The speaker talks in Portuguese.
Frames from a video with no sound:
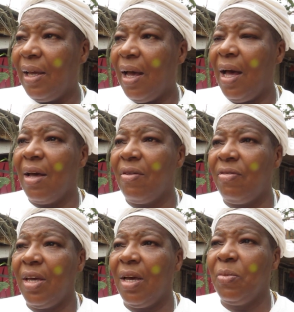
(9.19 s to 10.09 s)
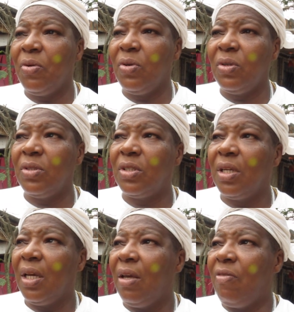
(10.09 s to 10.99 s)
ah, viemos,
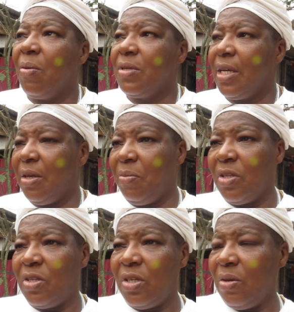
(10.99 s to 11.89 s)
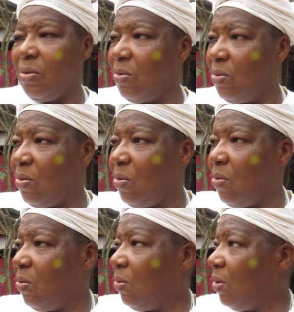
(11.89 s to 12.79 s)
viemos aqui medir o,
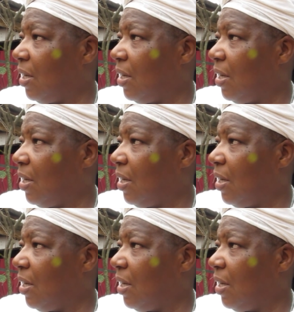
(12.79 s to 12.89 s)
o,